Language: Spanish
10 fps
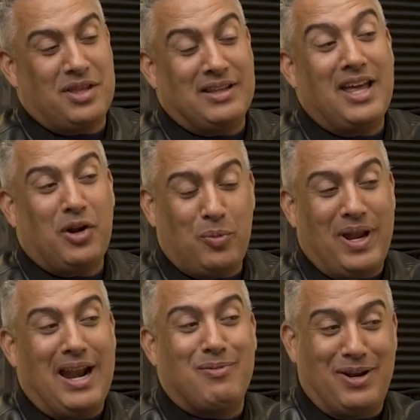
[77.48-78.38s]
trata de
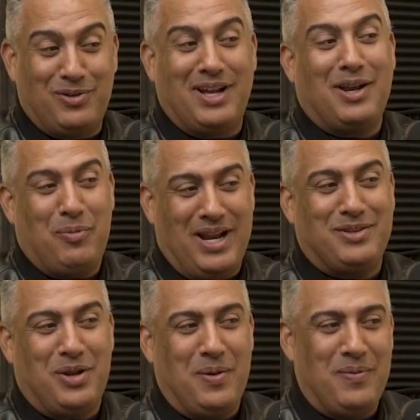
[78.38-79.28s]
recuperarla para que no tenga que operar.
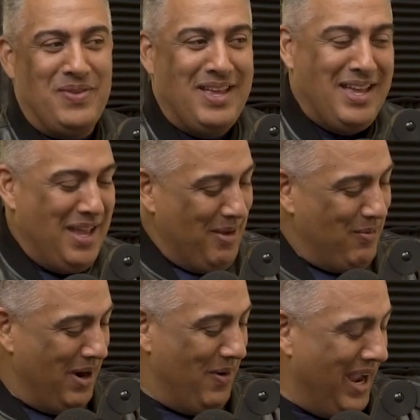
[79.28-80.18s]
Oh, todo
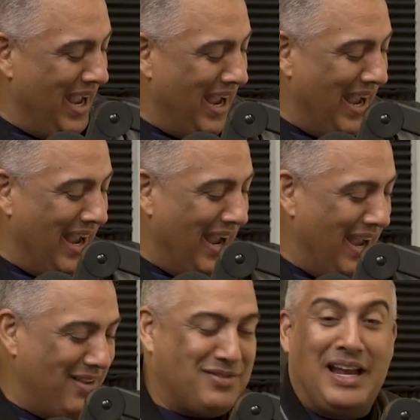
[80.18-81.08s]
Bueno,
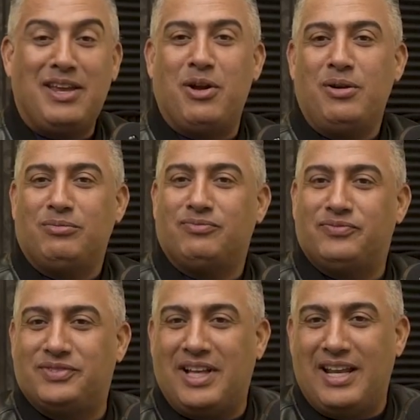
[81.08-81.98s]
eh, salí yo,
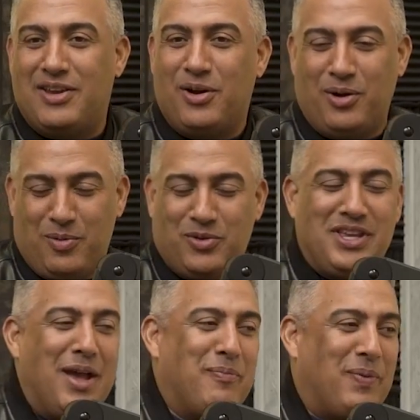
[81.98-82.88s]
salí yo, como
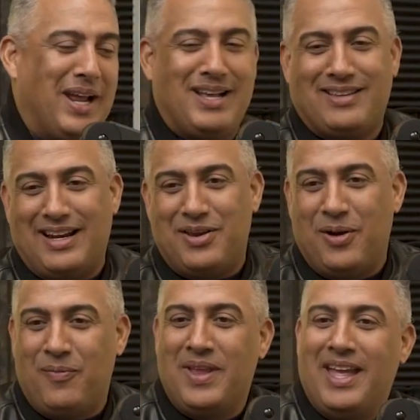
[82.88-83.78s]
siempre, salí
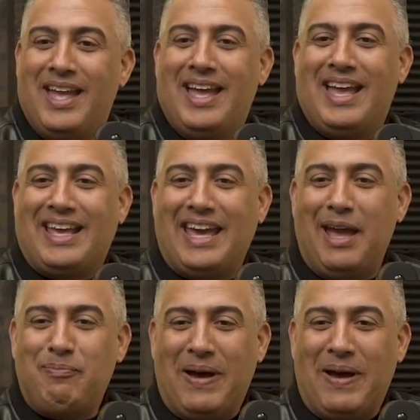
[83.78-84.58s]
yo. ¿Qué es